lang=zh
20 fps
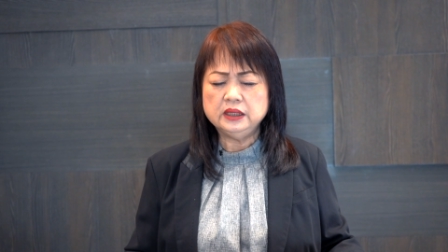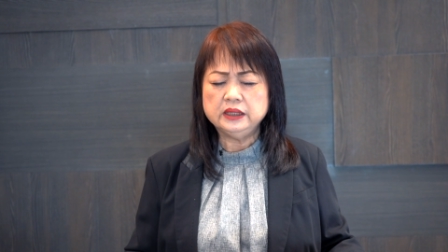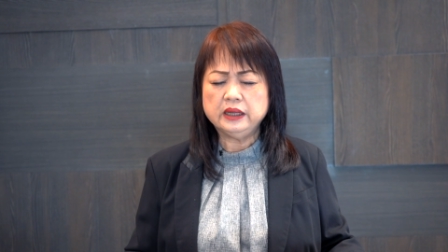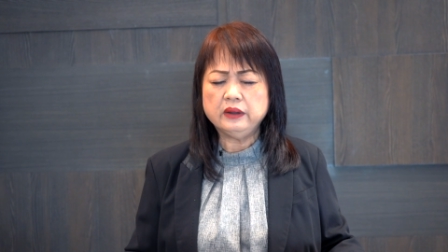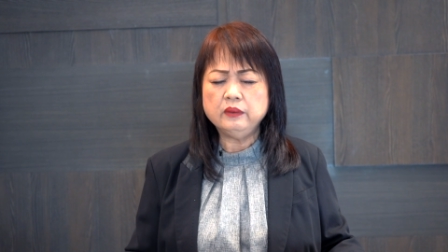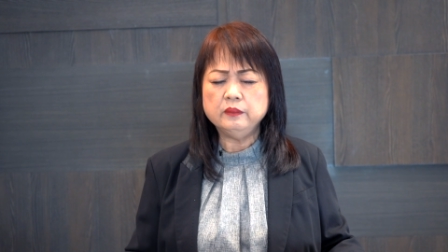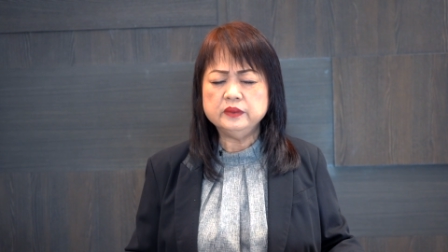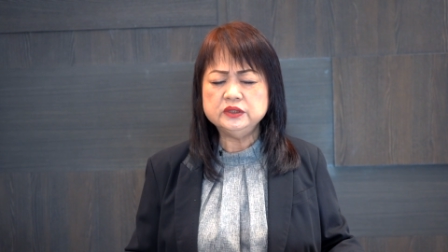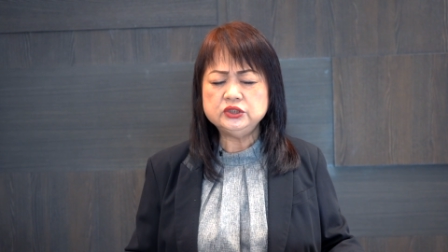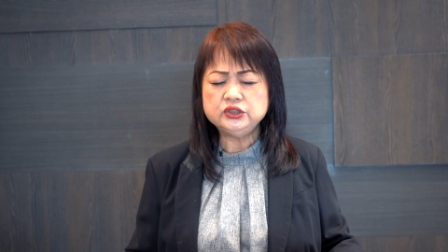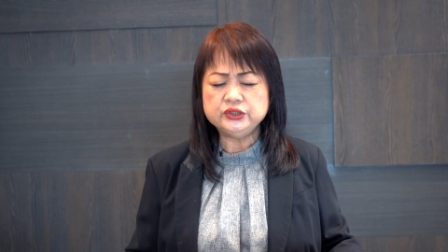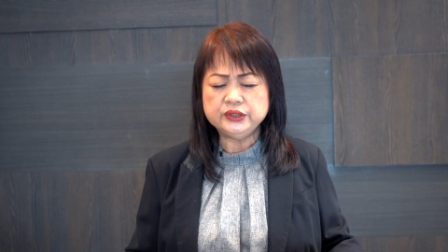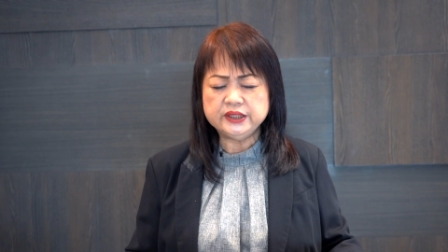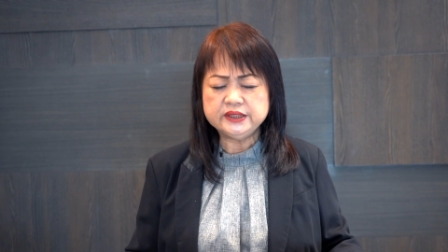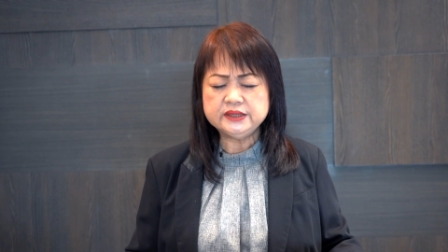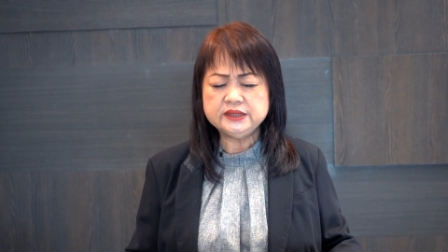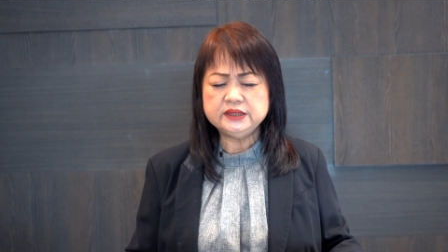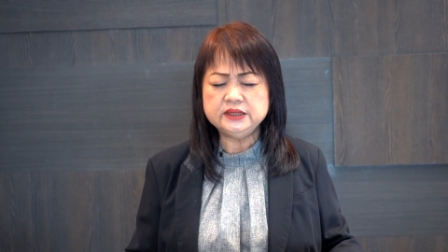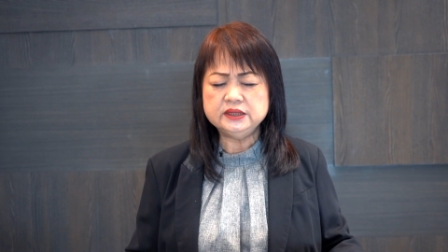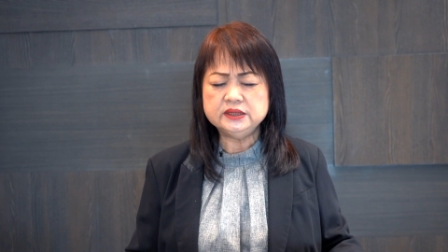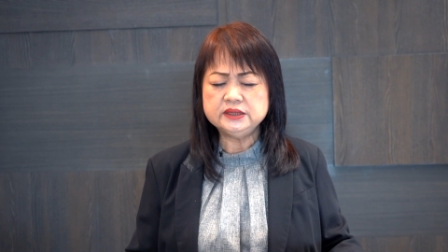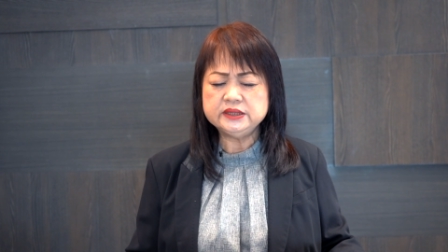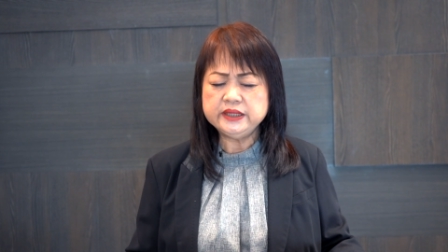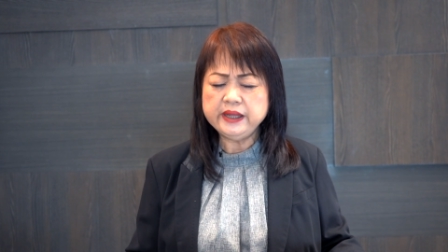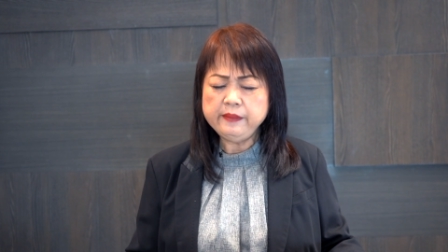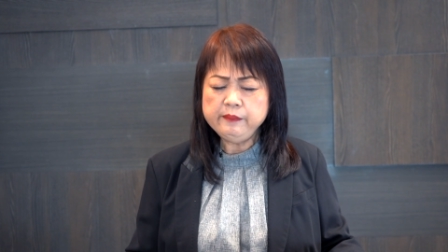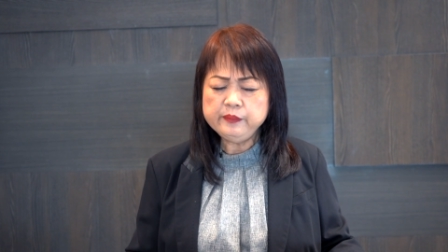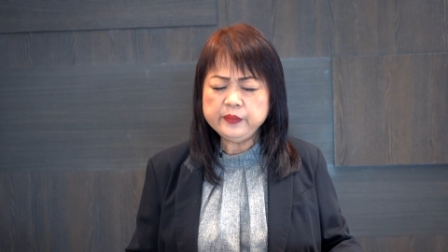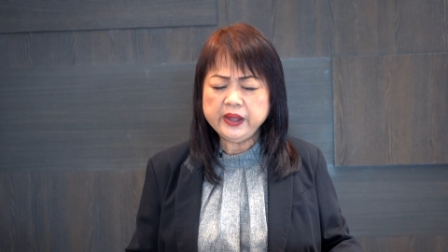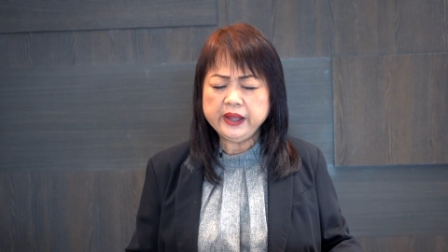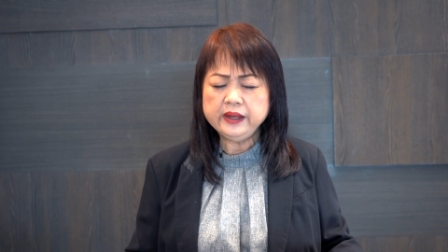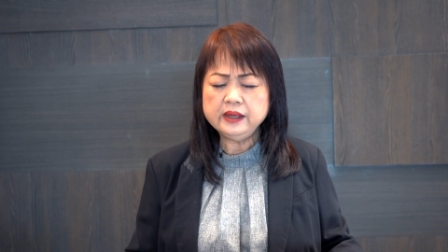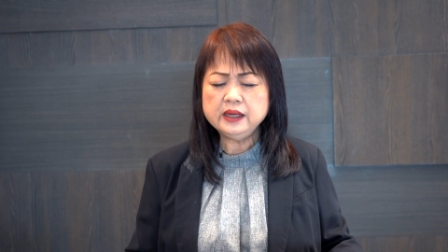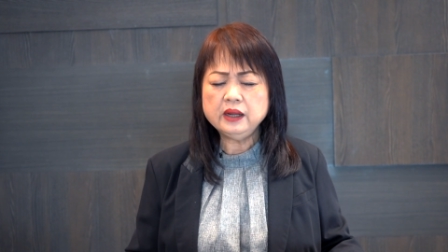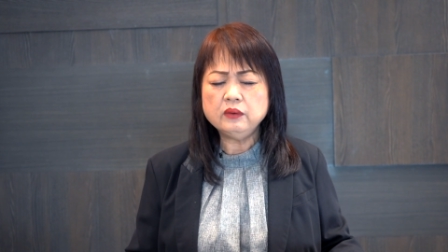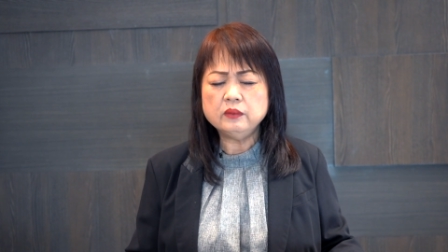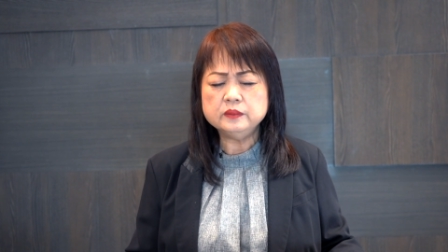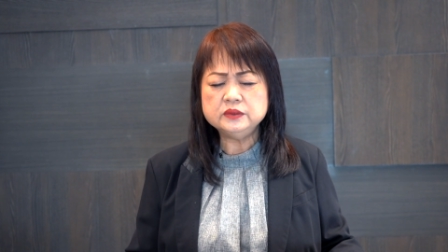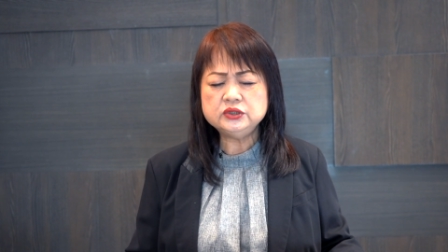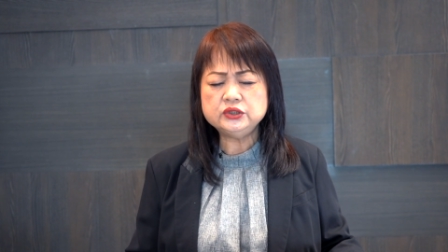让我们学习谦卑，
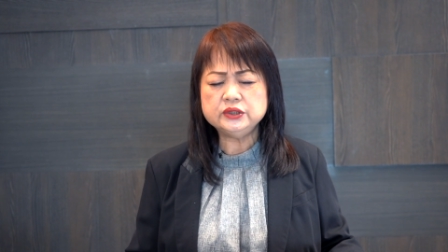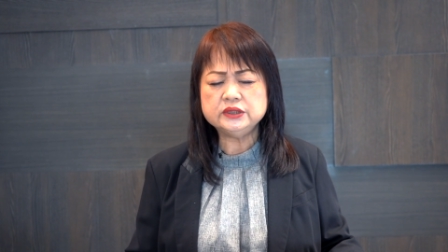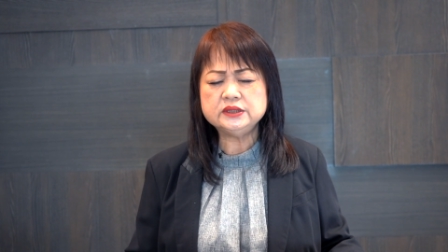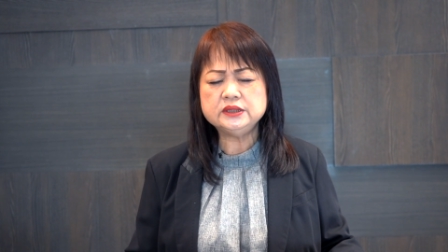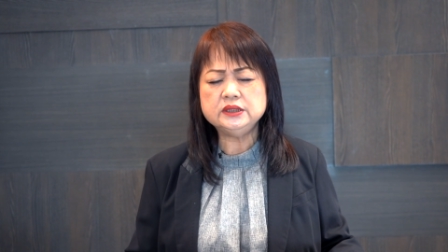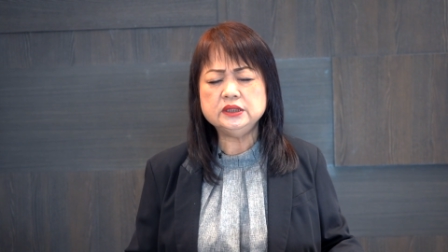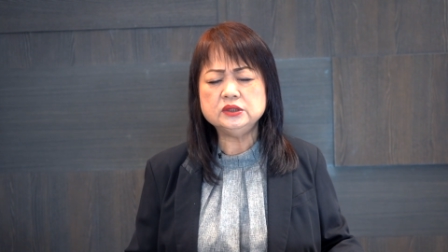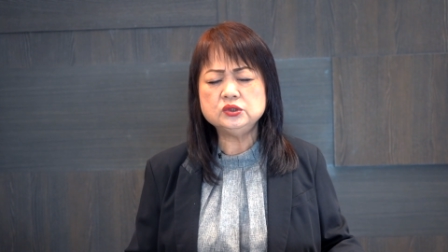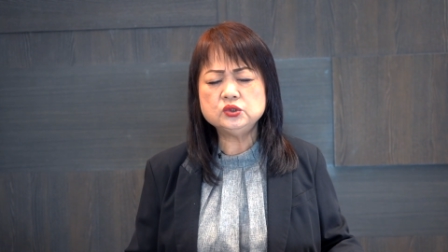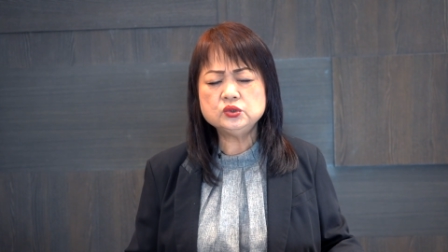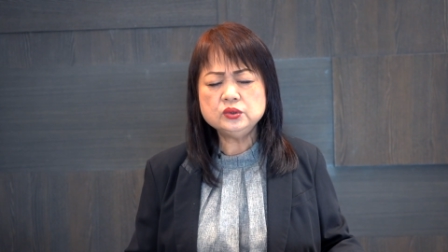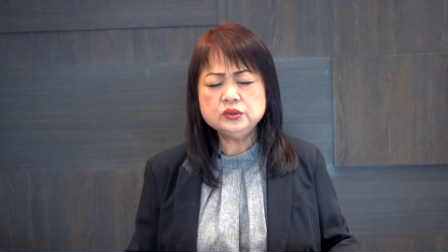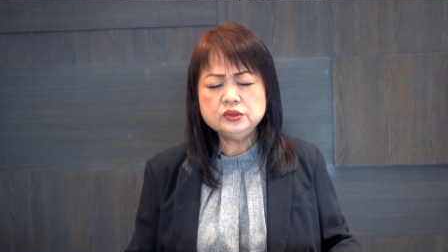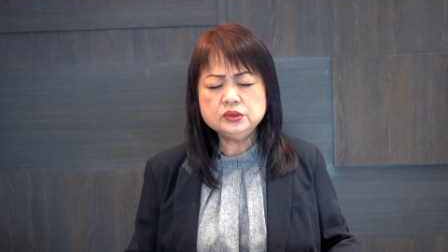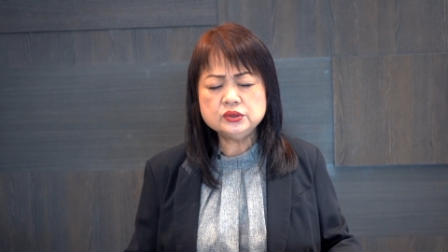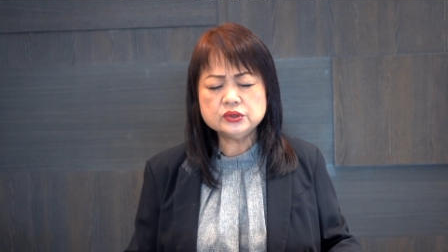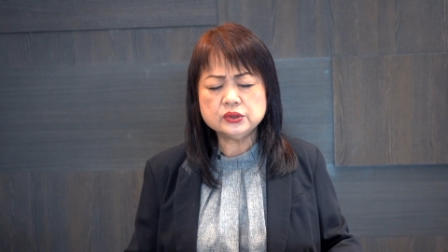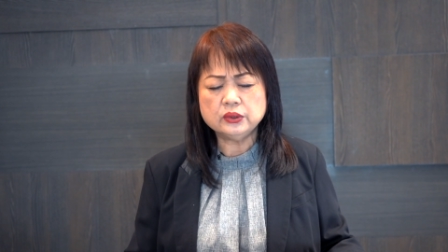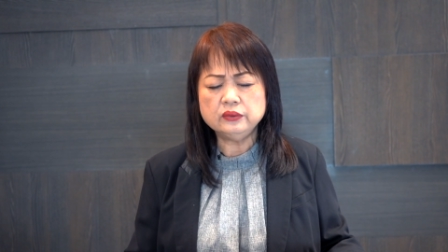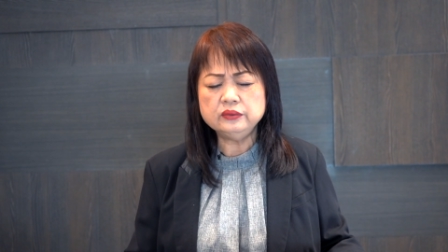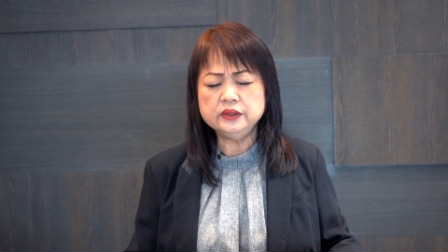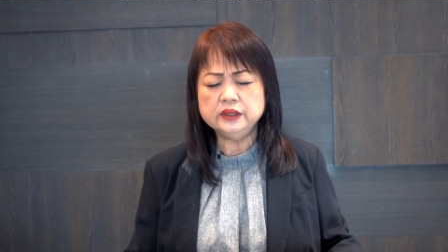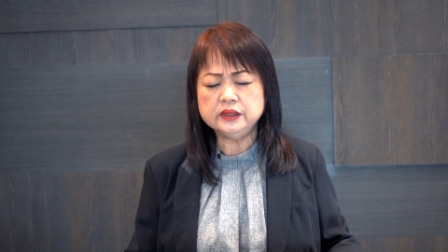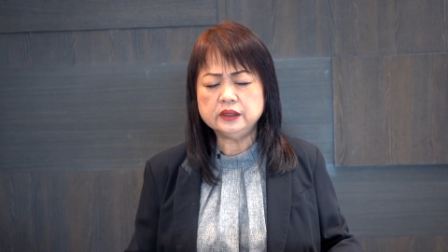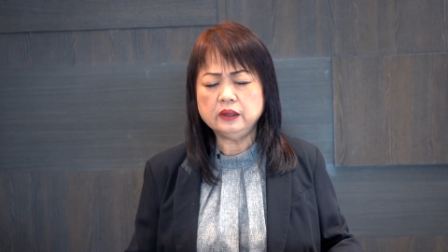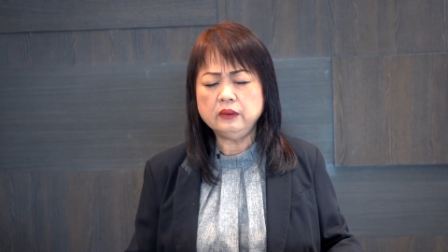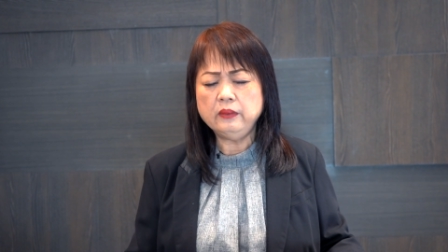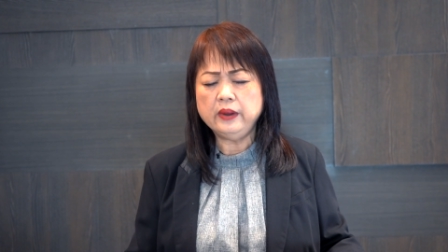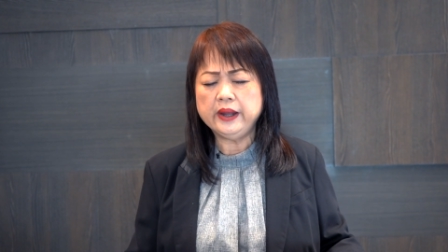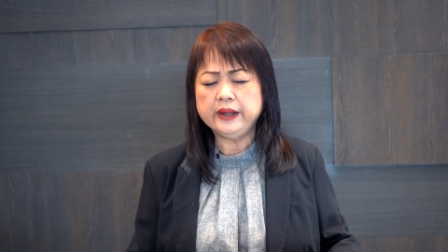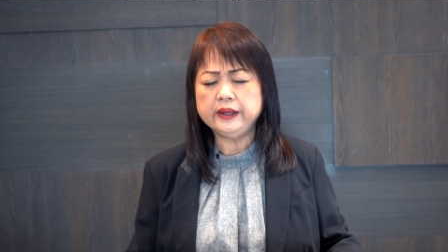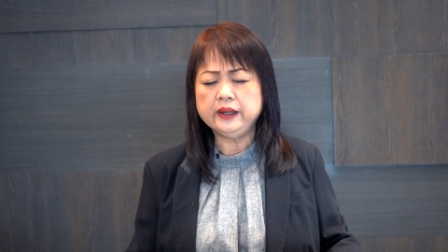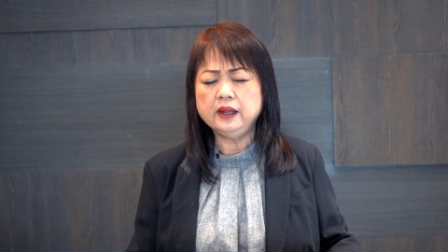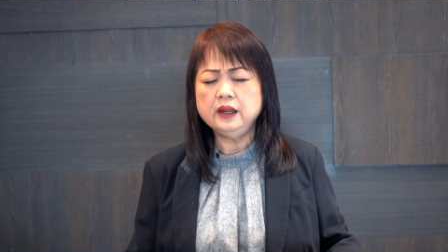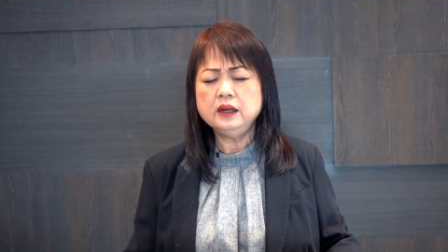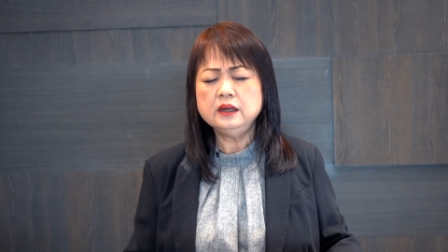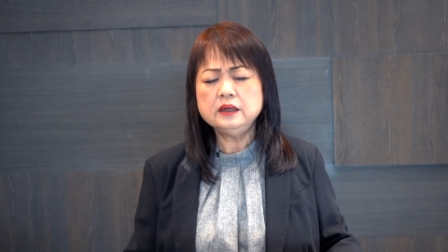让我们学习遵守你的话语，